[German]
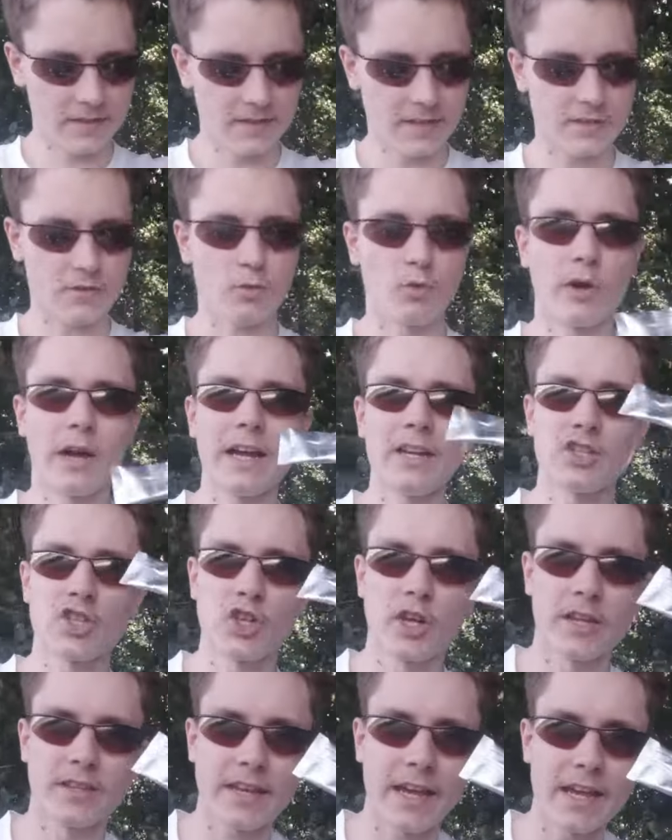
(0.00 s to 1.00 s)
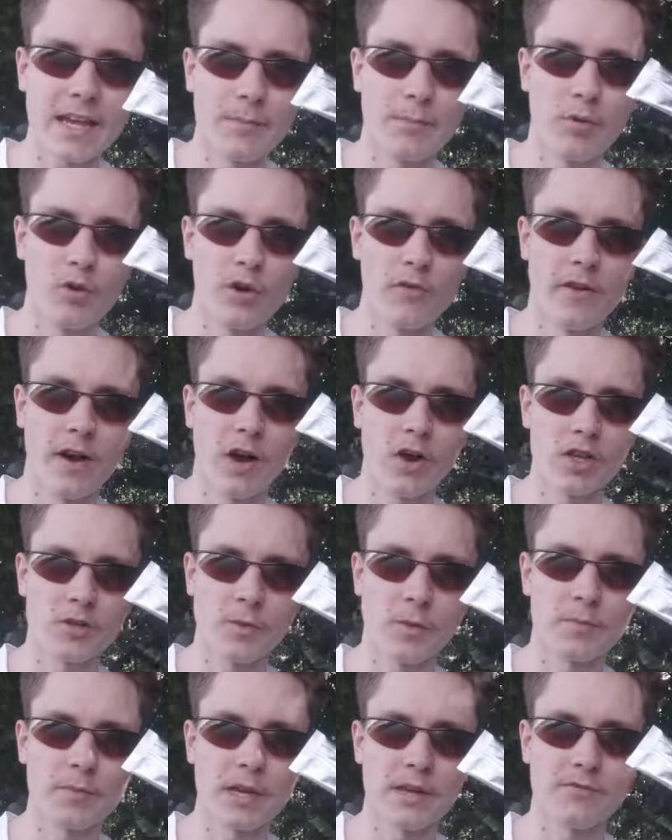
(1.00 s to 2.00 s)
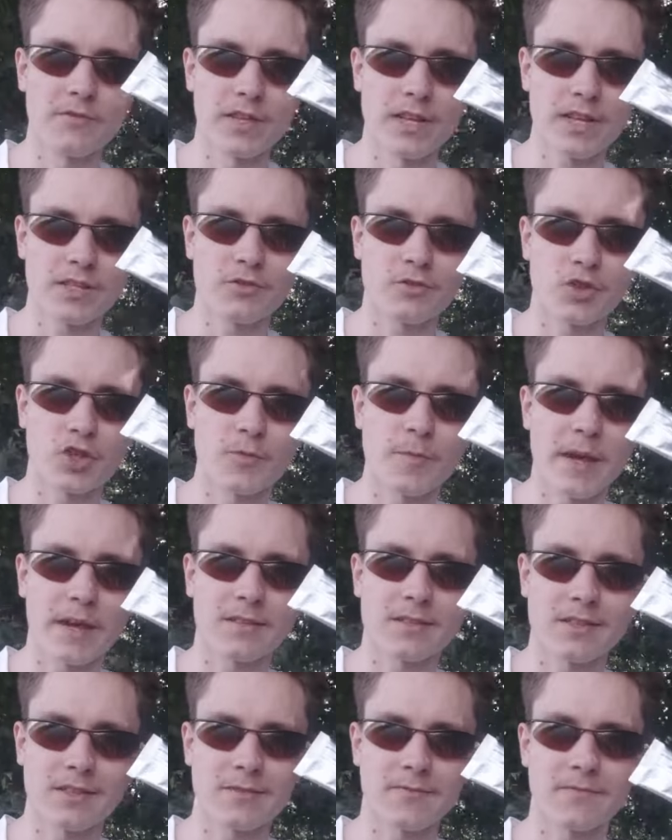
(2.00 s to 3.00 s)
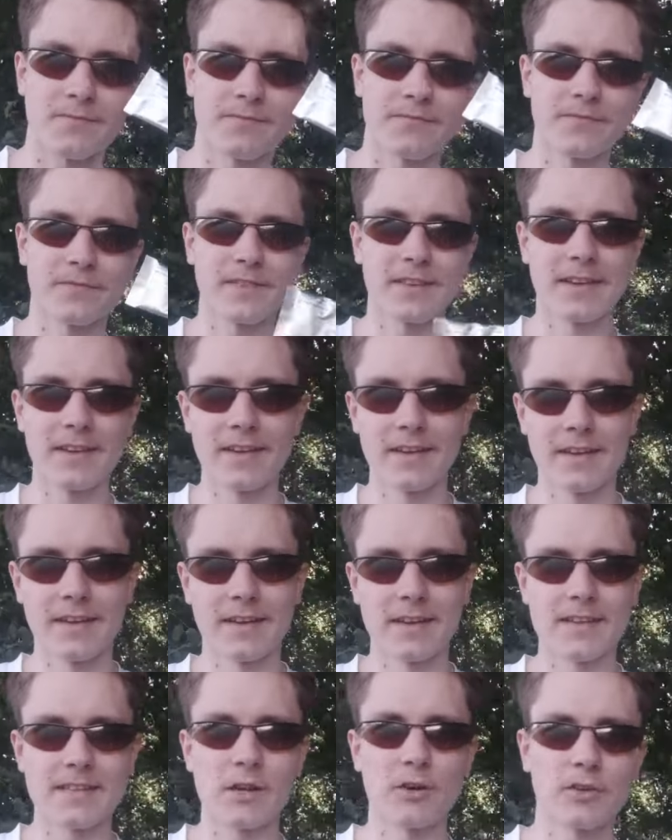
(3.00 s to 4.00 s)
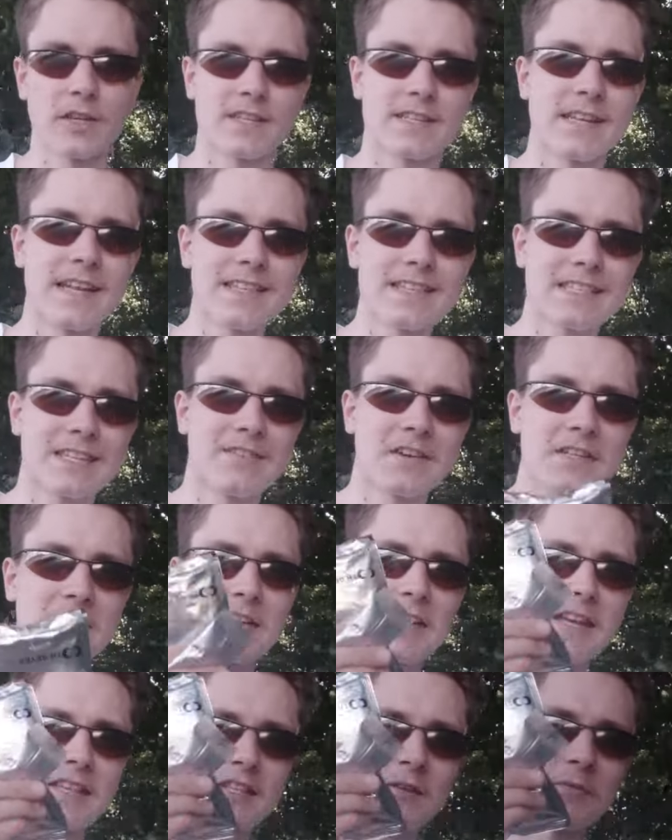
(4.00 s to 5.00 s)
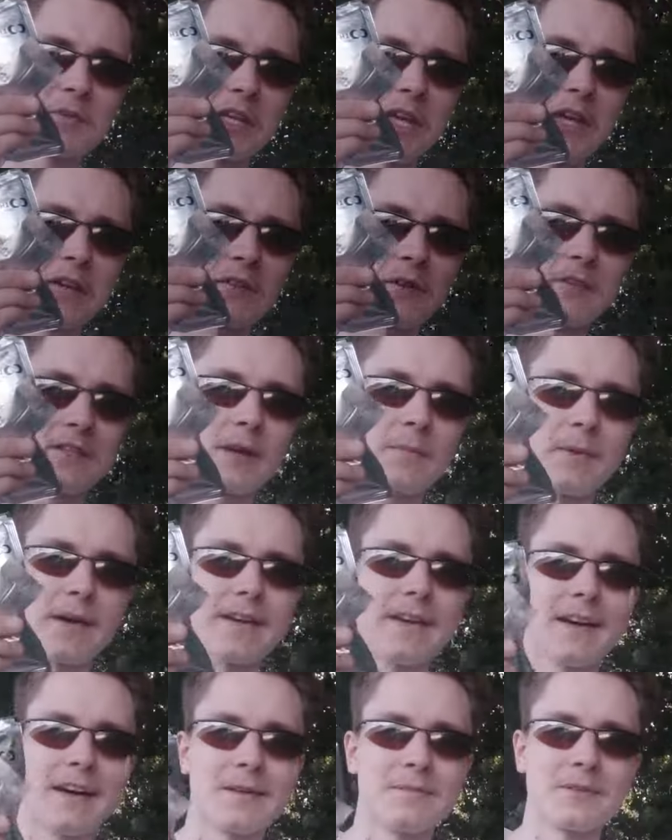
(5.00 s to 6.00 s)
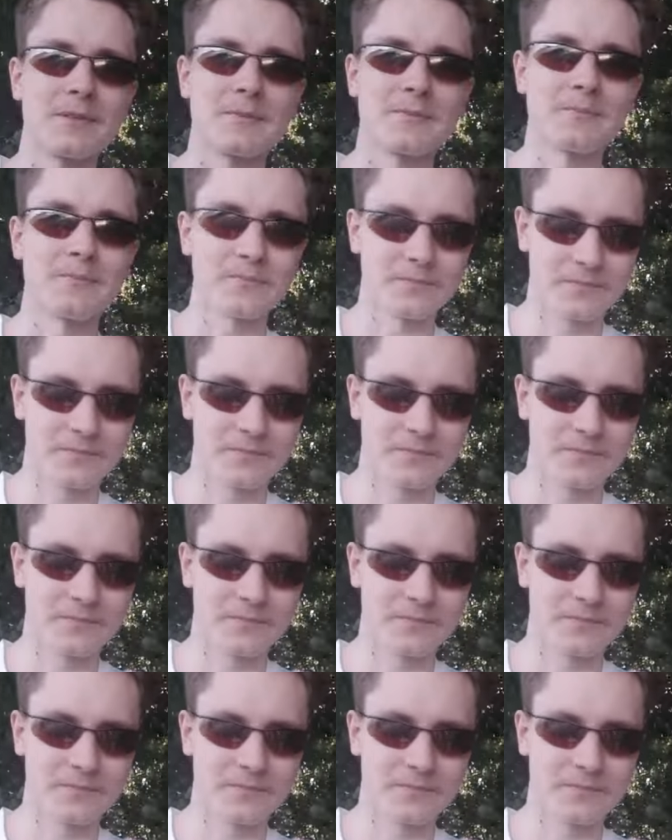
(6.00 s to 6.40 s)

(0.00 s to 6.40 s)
das Orangengetränkepulver ausprobieren, wie das so schmeckt. Das ist auch das letzte, was ich jetzt zum Trink noch dabei habe.